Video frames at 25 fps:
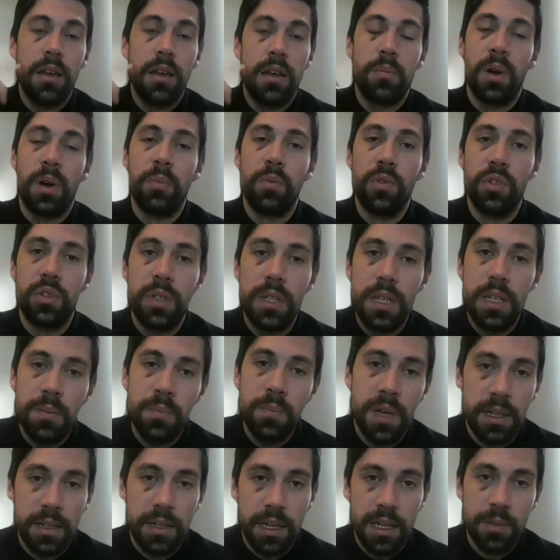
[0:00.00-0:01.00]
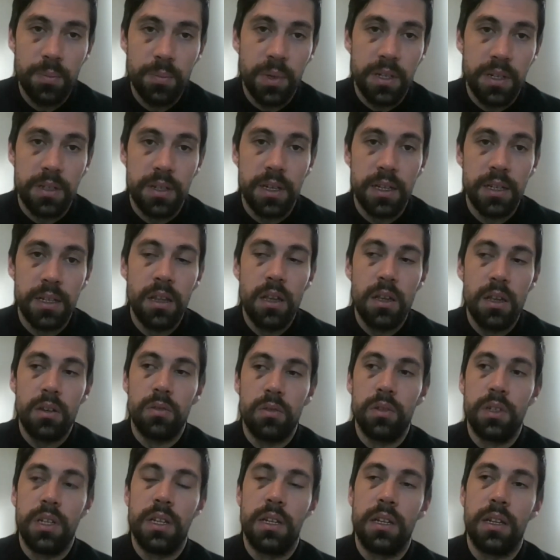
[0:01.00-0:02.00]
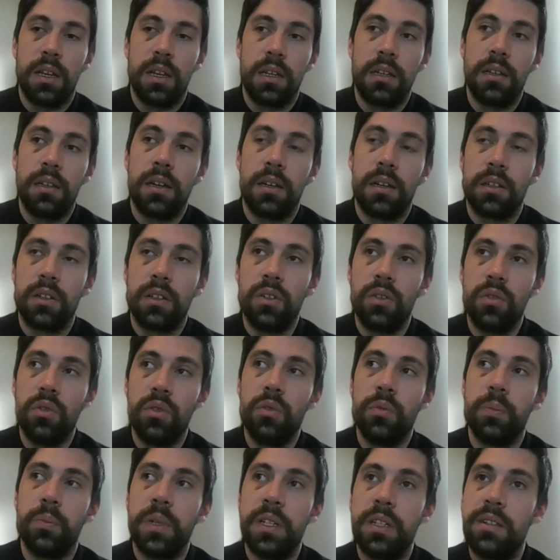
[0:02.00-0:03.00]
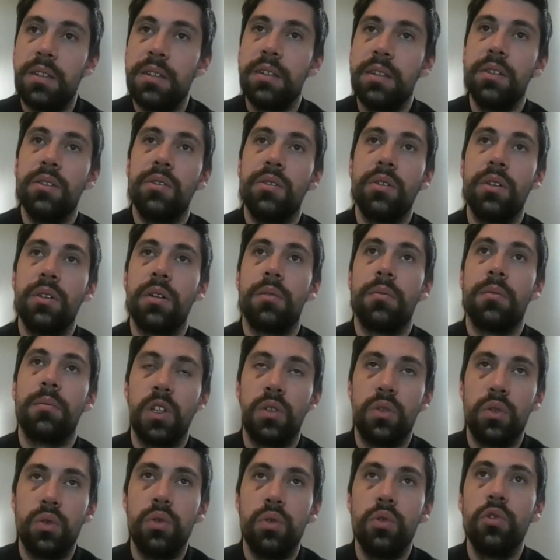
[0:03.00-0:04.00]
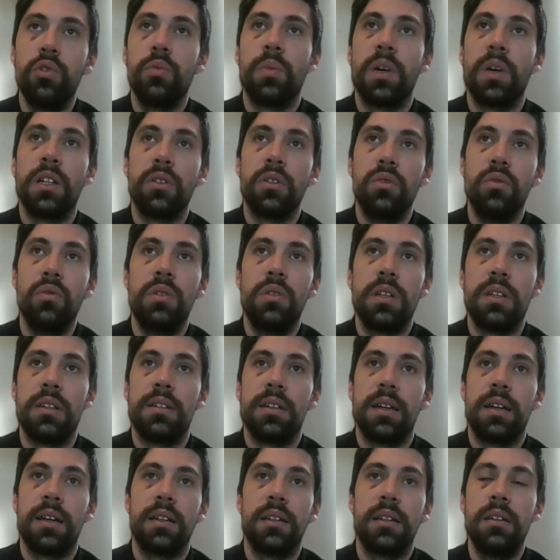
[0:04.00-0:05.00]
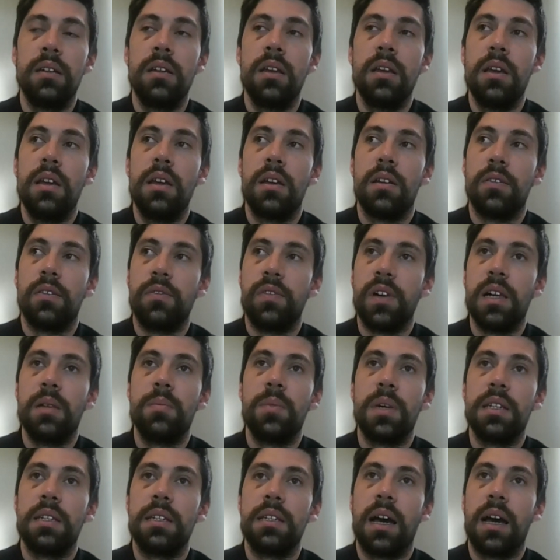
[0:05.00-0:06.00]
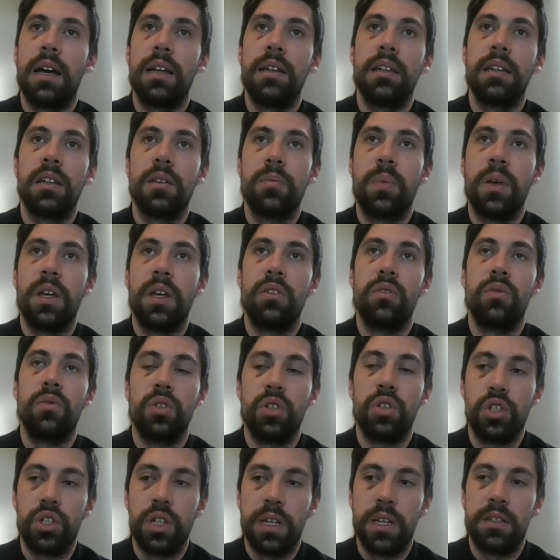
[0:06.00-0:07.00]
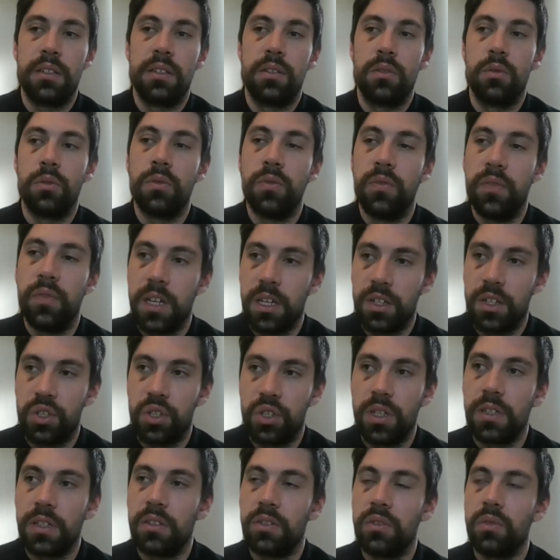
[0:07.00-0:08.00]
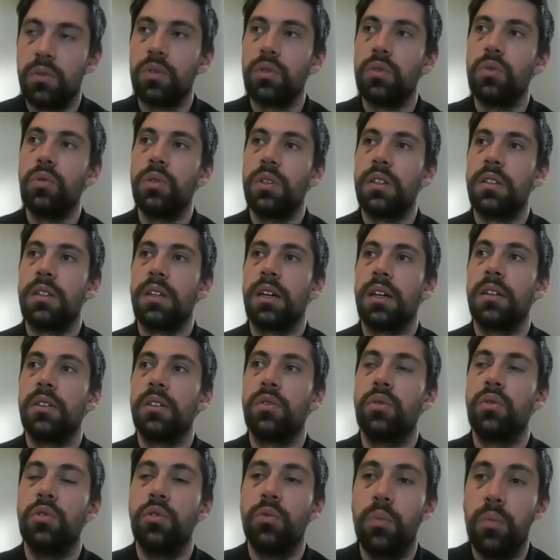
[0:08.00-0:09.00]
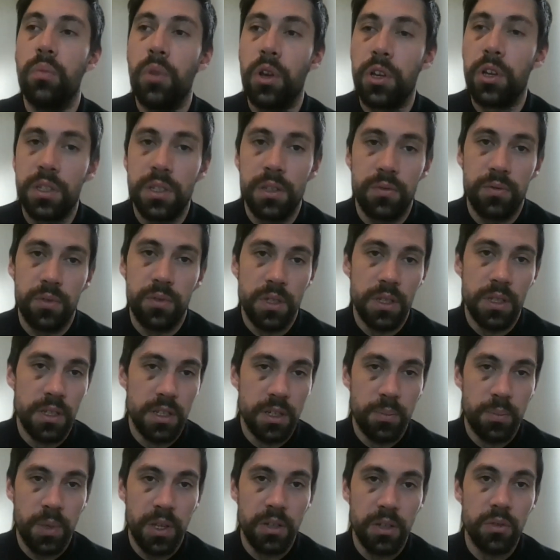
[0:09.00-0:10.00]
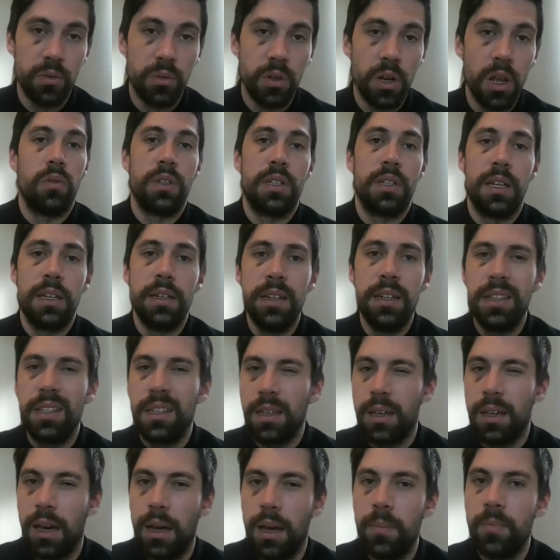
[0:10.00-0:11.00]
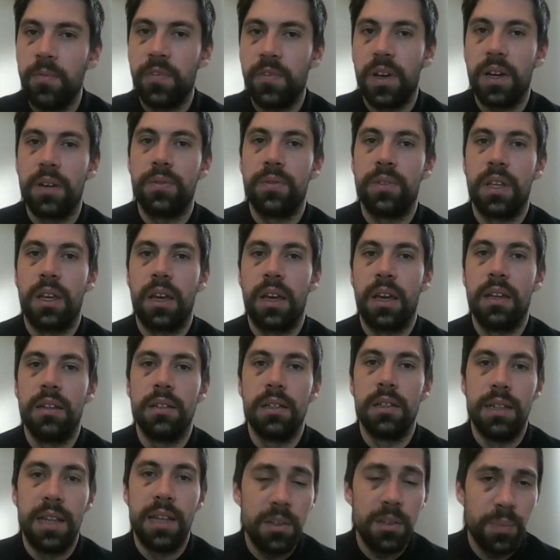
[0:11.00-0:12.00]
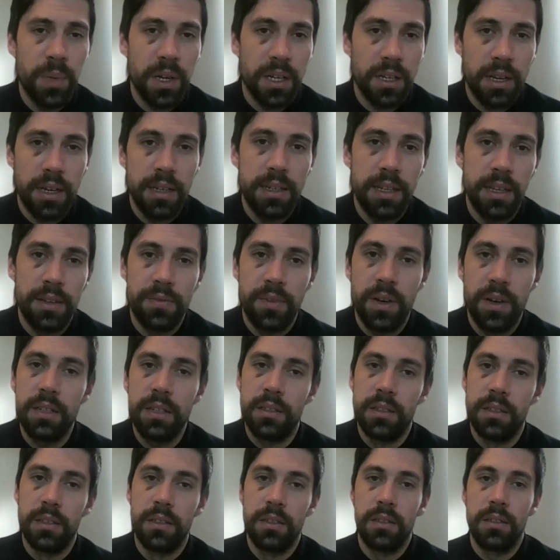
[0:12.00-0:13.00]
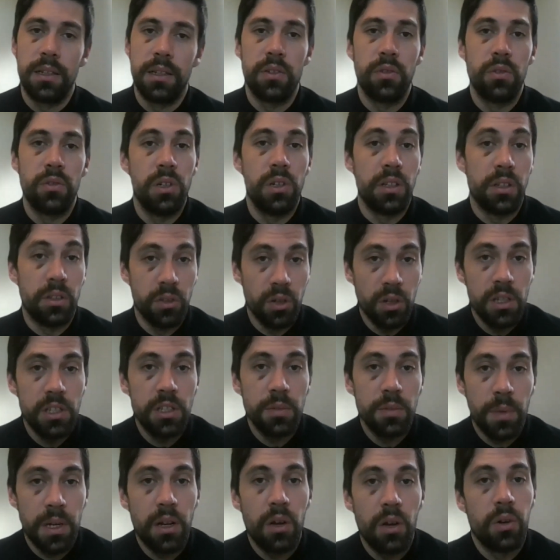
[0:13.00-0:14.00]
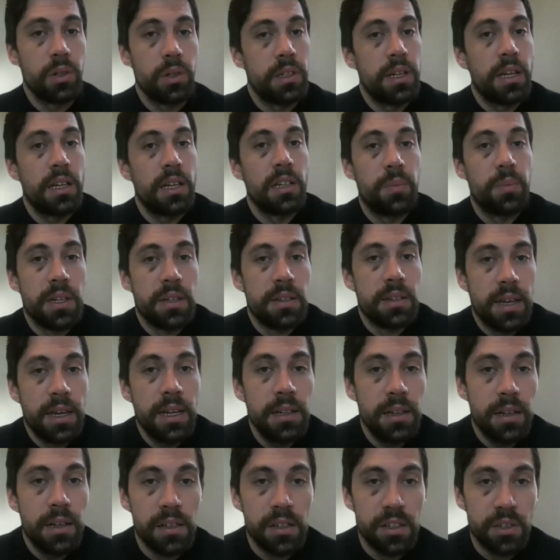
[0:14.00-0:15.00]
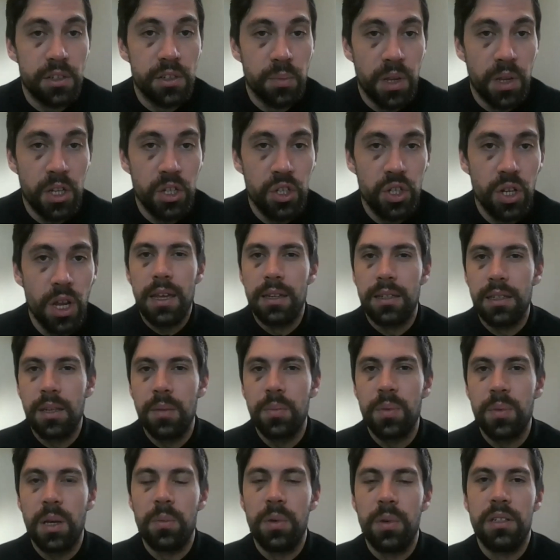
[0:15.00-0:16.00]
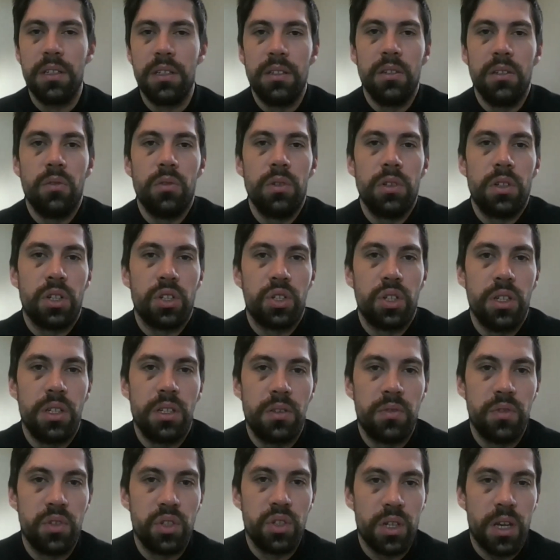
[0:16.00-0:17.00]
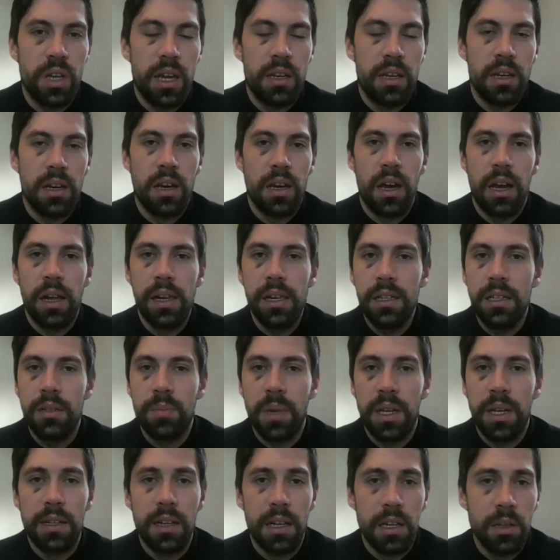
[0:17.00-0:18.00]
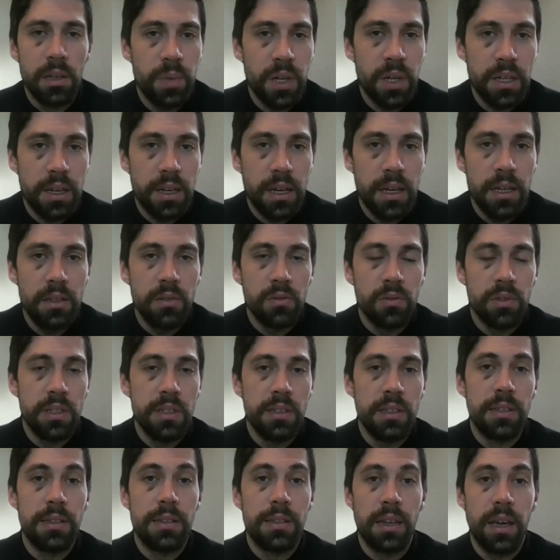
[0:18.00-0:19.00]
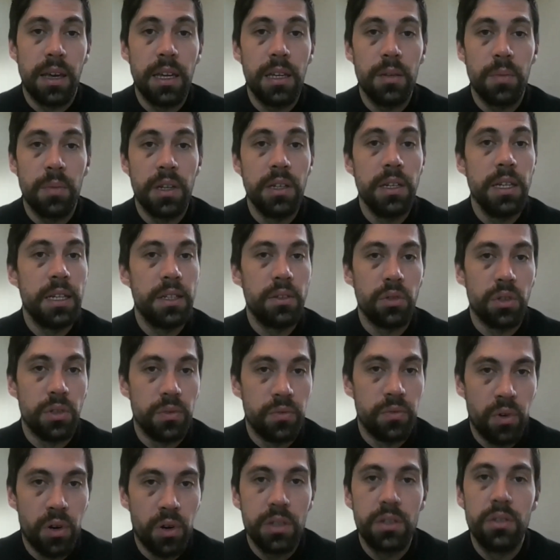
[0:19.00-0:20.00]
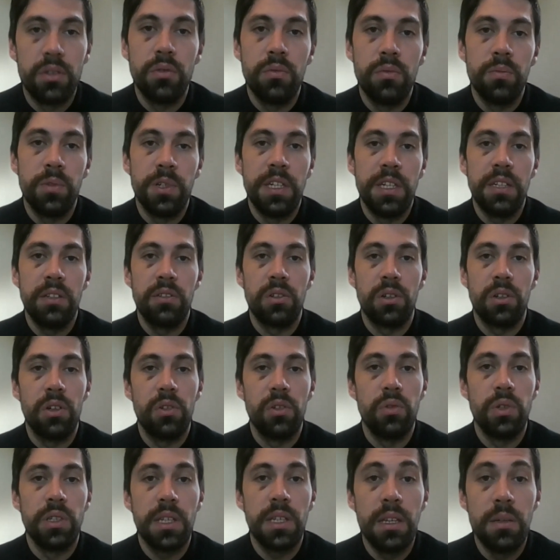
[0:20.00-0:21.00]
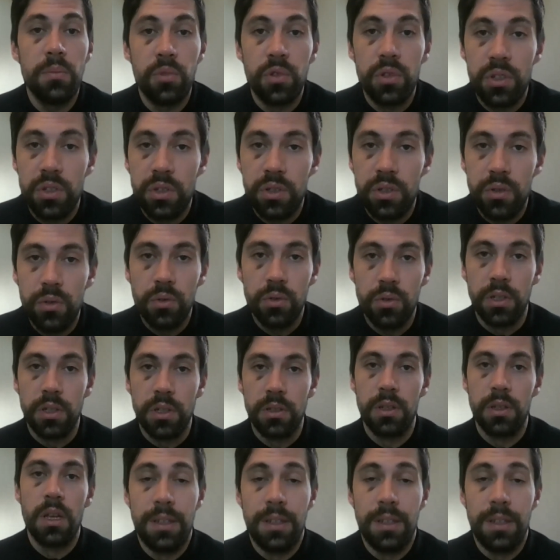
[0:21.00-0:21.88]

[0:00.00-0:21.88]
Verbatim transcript: Man muss immer dankbar sein und in einer gesunden Beziehung tut man gute Sachen, weil man die andere Person schätzt und wertschätzt und gute Sachen tun möchte für diese Person und dann nicht krampfhaft eine Dankbarkeit erwartet. Natürlich sollte man auch dankbar sein als Mensch. Es gibt aber diesen Unterschied zwischen einer allgemeinen Dankbarkeit und diese zeigt man nicht durch Worte unbedingt, sondern durch Emotionen.